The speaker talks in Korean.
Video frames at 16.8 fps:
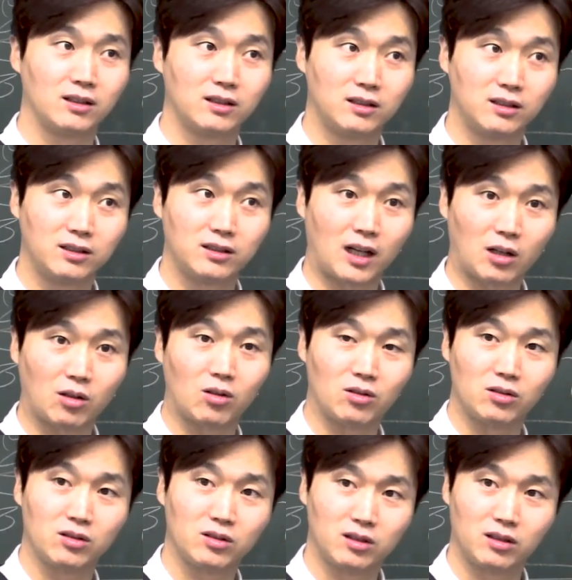그
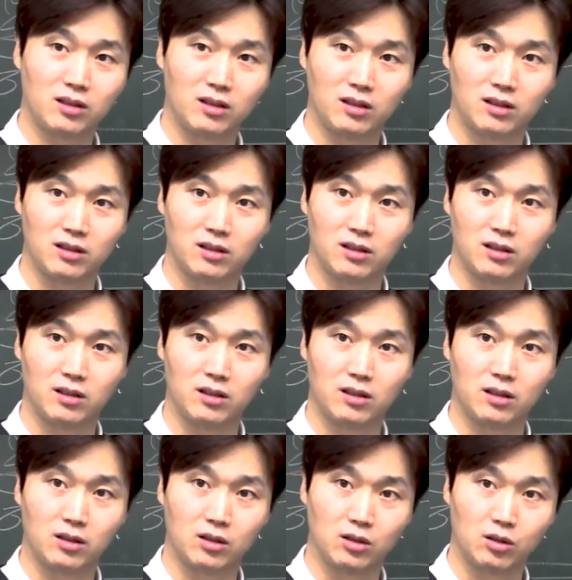사건들을
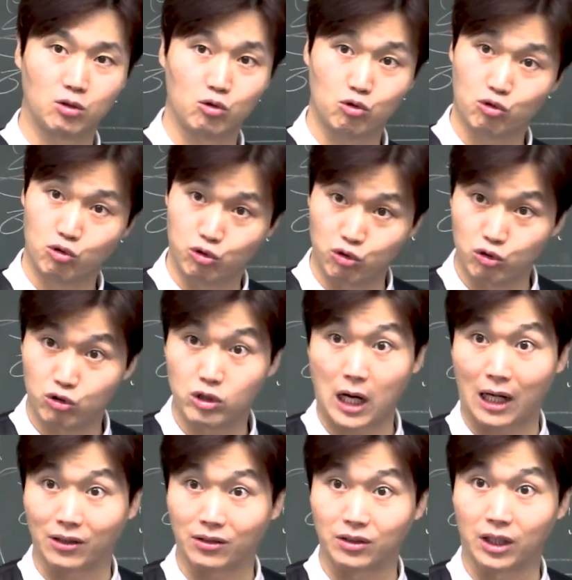준 줄
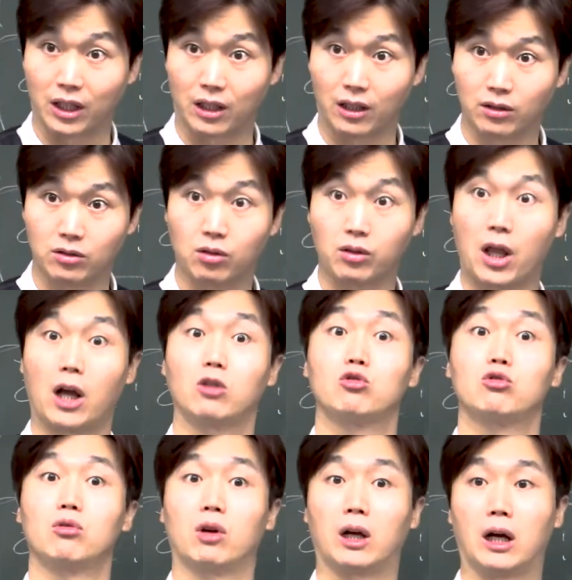아느냐? 그거 내가
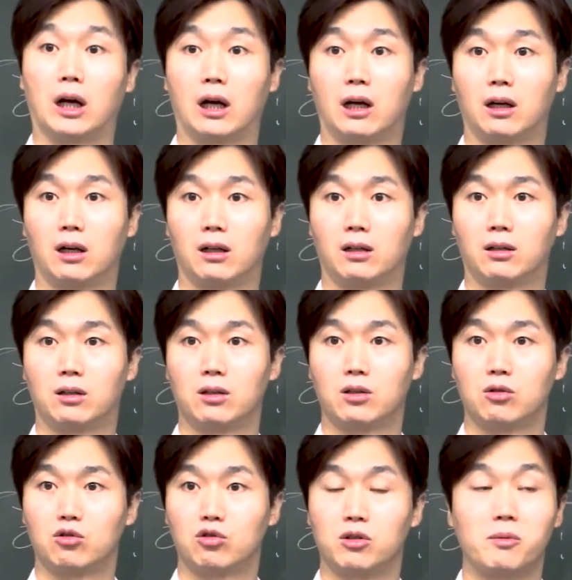준 거야.
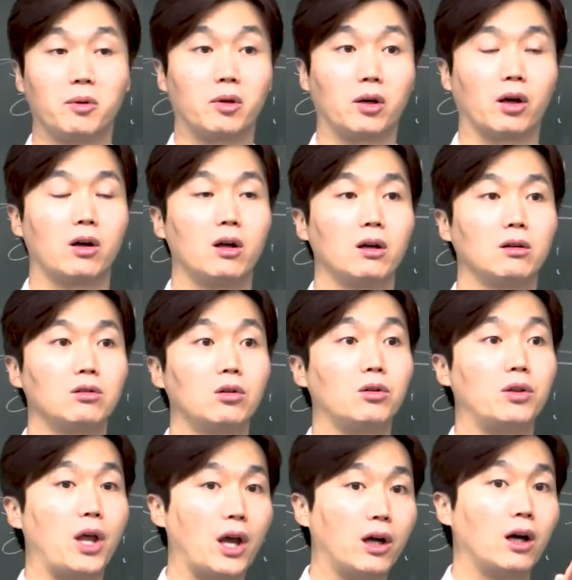주님이 그래. 그거
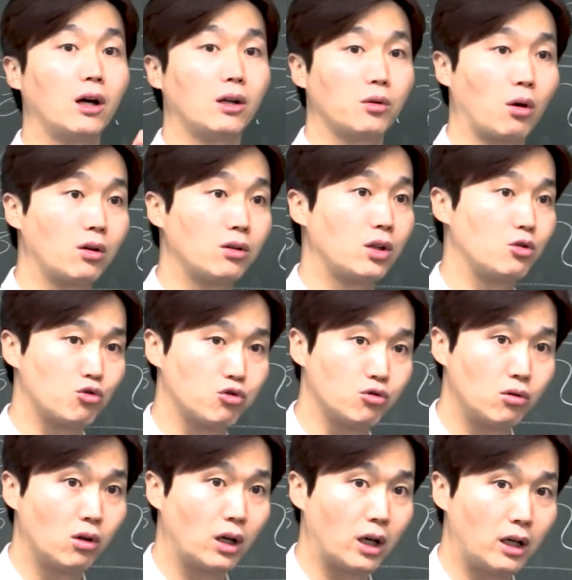내가 너한테
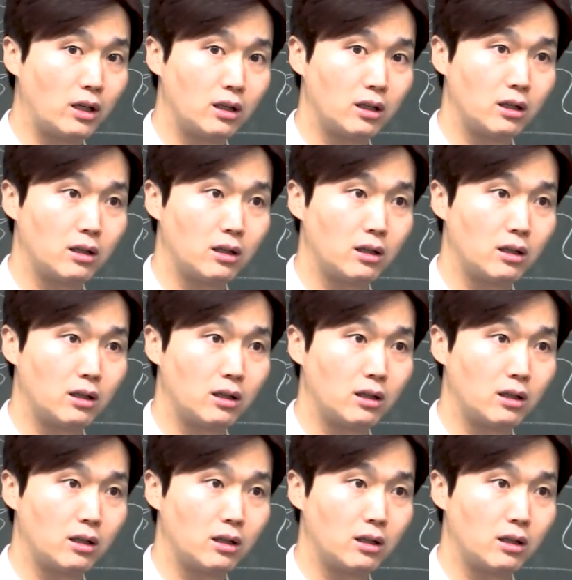준 거야.